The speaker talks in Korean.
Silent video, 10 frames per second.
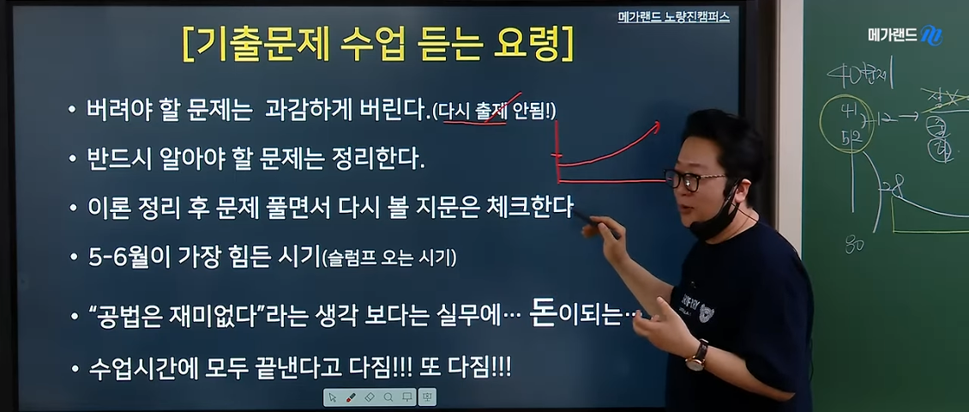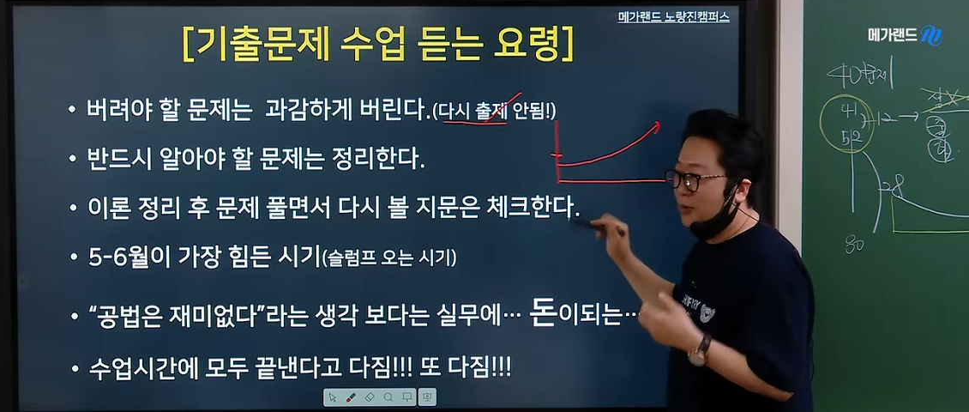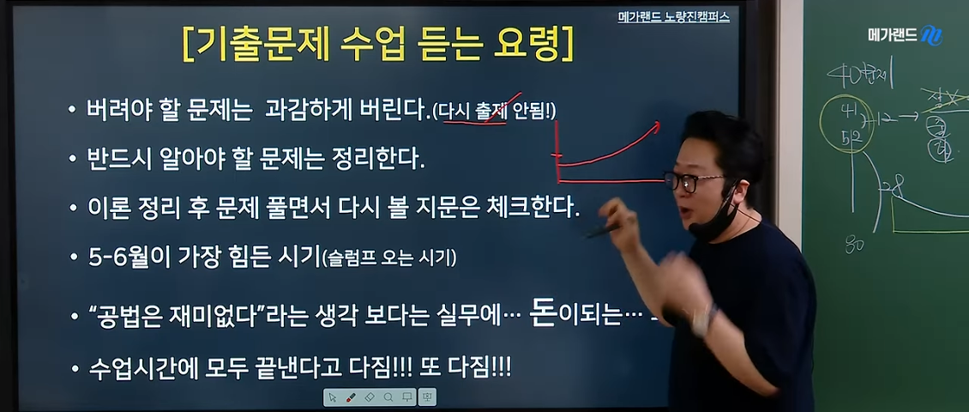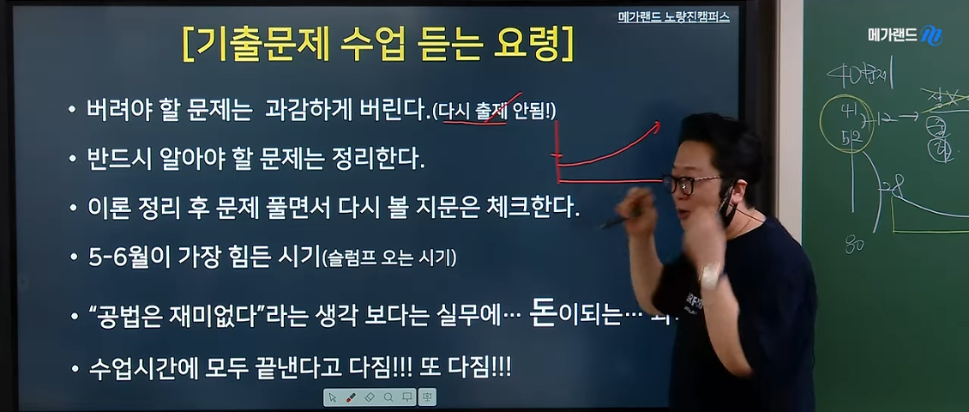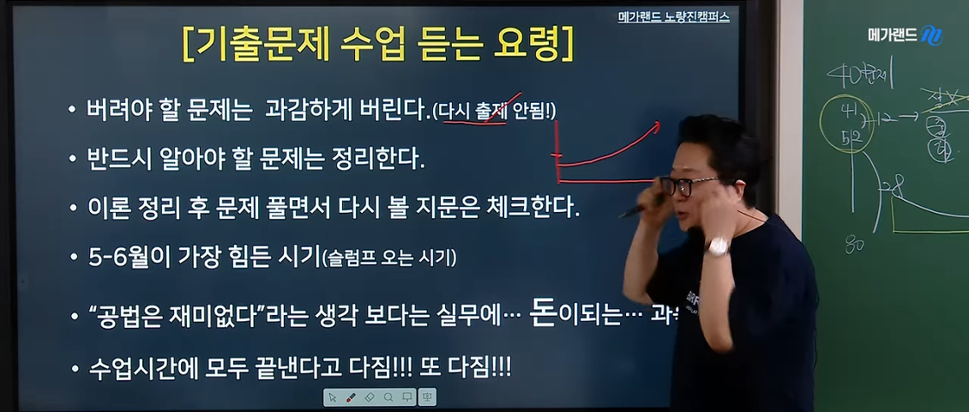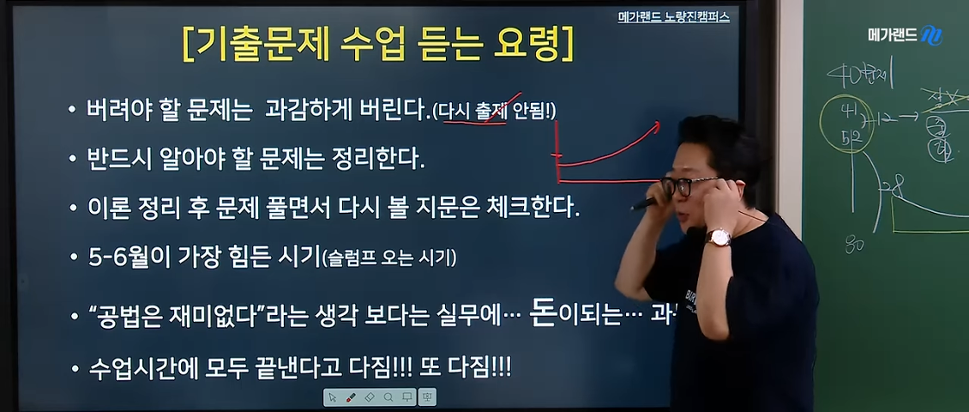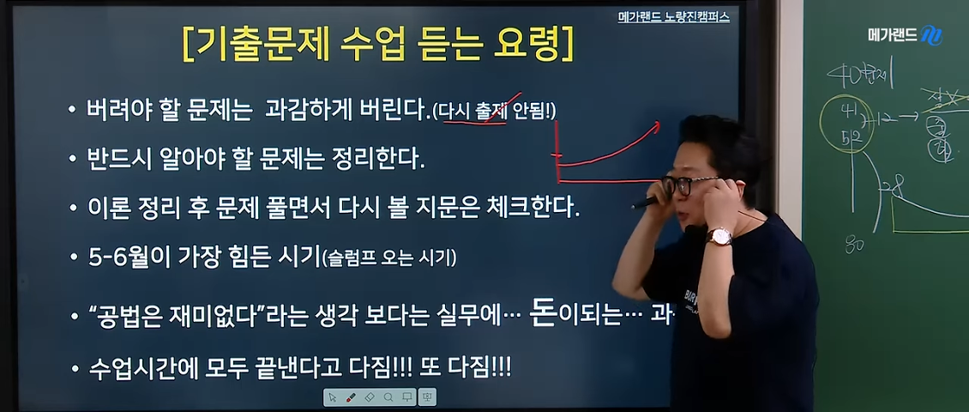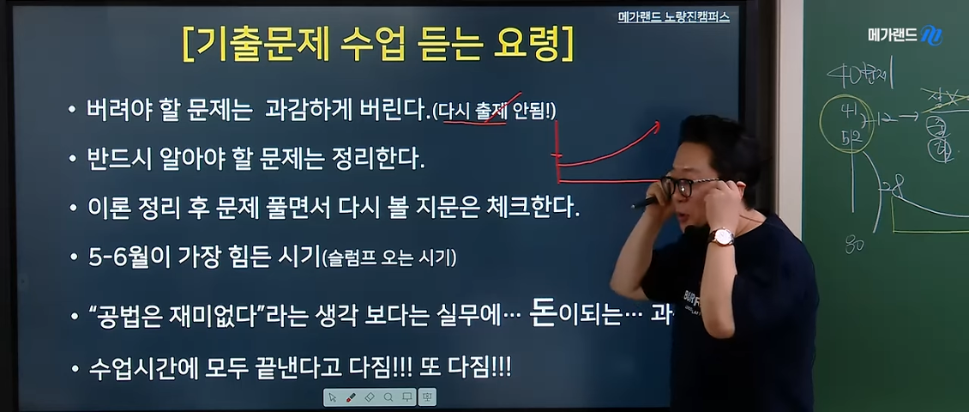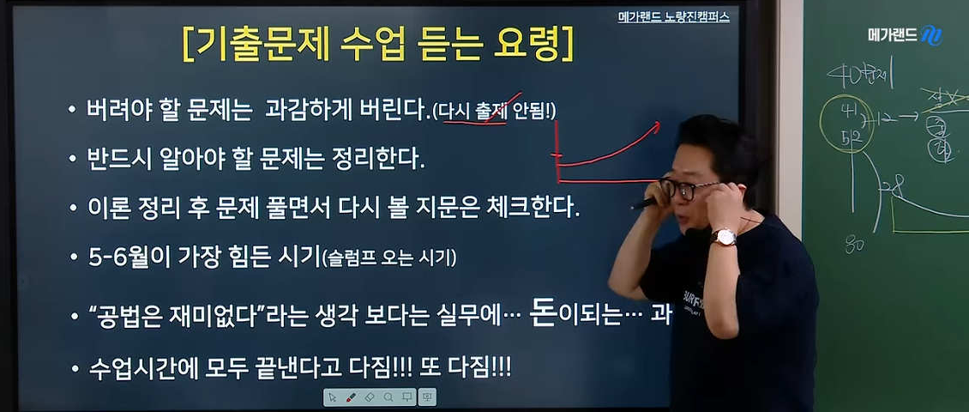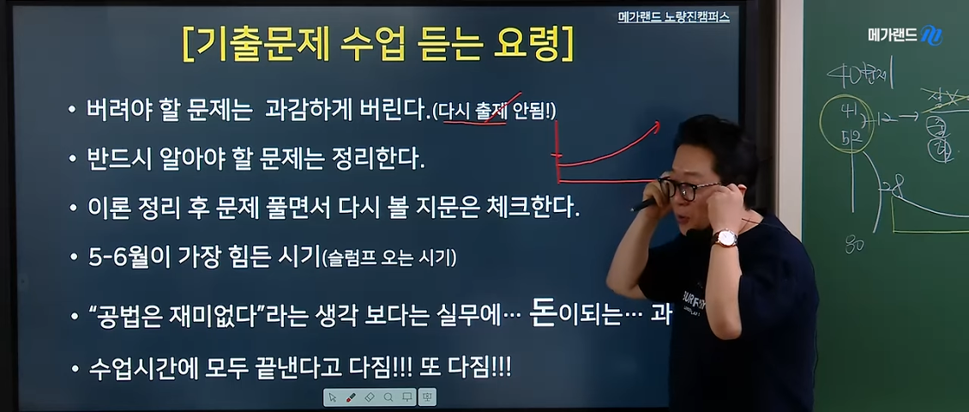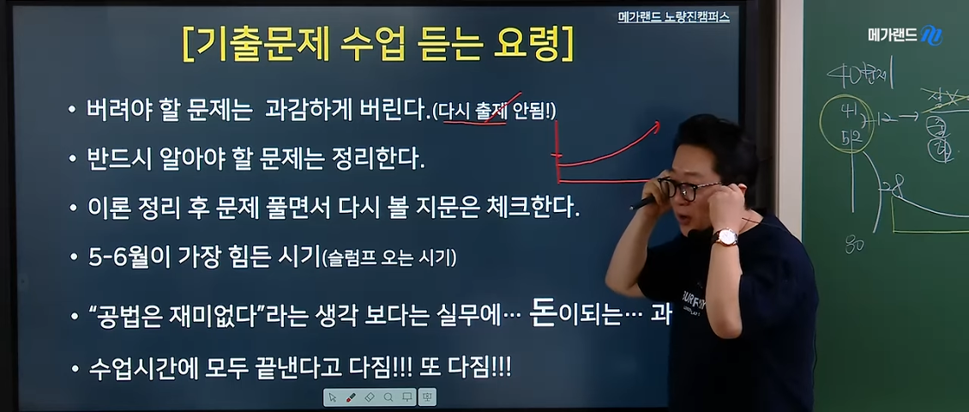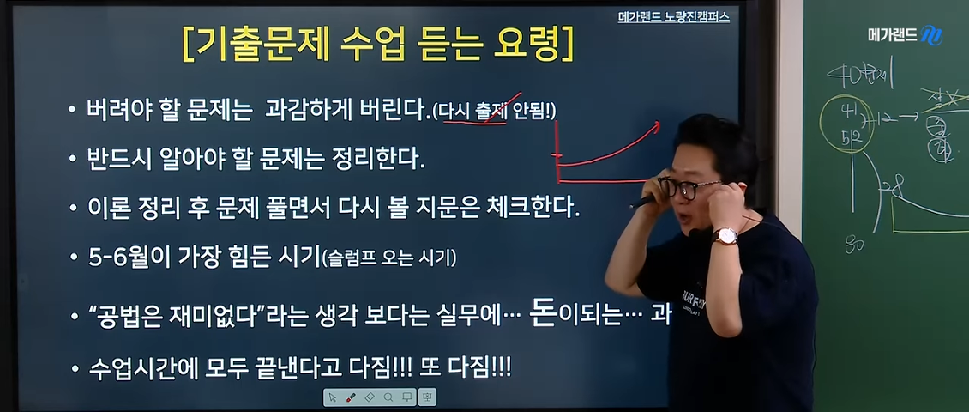다 알지. 왜 몰라.